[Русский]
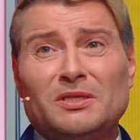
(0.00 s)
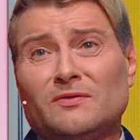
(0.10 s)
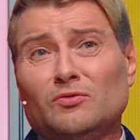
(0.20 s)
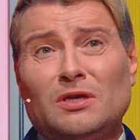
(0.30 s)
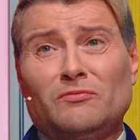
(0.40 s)
петь
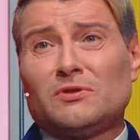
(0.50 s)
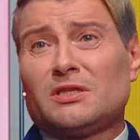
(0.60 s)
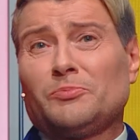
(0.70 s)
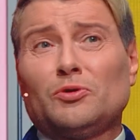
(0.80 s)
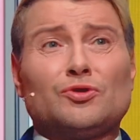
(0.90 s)
свое
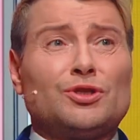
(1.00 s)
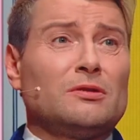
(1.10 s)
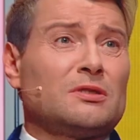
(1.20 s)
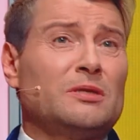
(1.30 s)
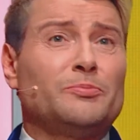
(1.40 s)
удовольствие.
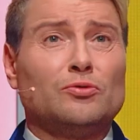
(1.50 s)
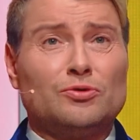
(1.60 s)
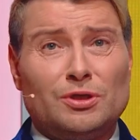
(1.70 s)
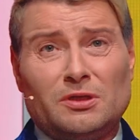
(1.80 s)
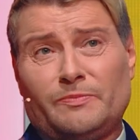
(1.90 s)
Получилось, не
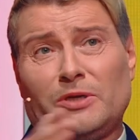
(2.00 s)
получилось,